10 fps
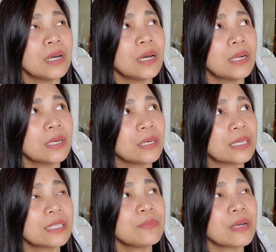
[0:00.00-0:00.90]
Uh,
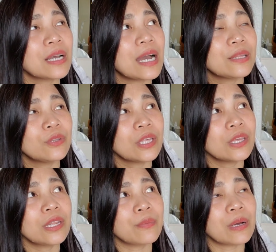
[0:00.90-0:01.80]
kasi mag, ano na
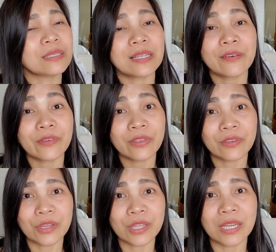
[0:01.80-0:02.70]
yan, eh, mga
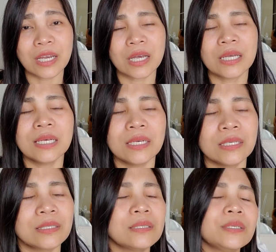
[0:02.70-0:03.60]
7.30 na.
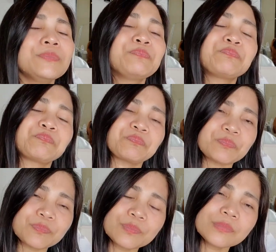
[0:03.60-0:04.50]
So,
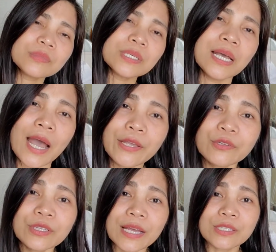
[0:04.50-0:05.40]

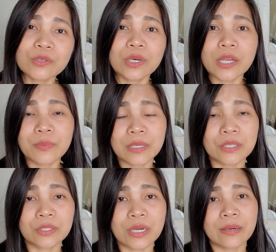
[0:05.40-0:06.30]
ayun guys, kung kayo
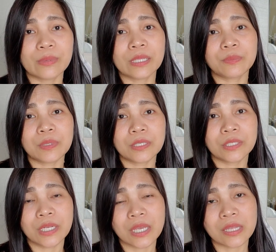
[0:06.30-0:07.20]
magta-travel at
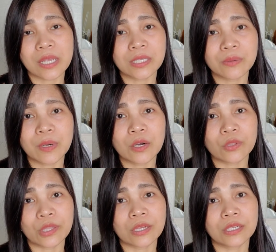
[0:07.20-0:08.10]
mag-check-in kayo sa mga
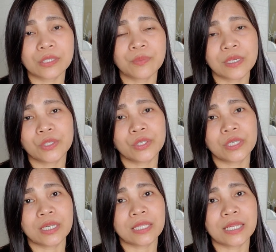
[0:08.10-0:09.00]
hotels, make sure
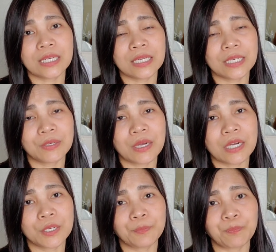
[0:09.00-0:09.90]
na talagang
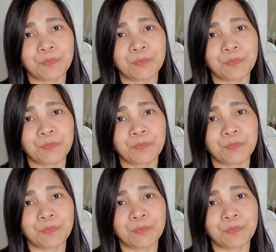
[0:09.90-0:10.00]
um,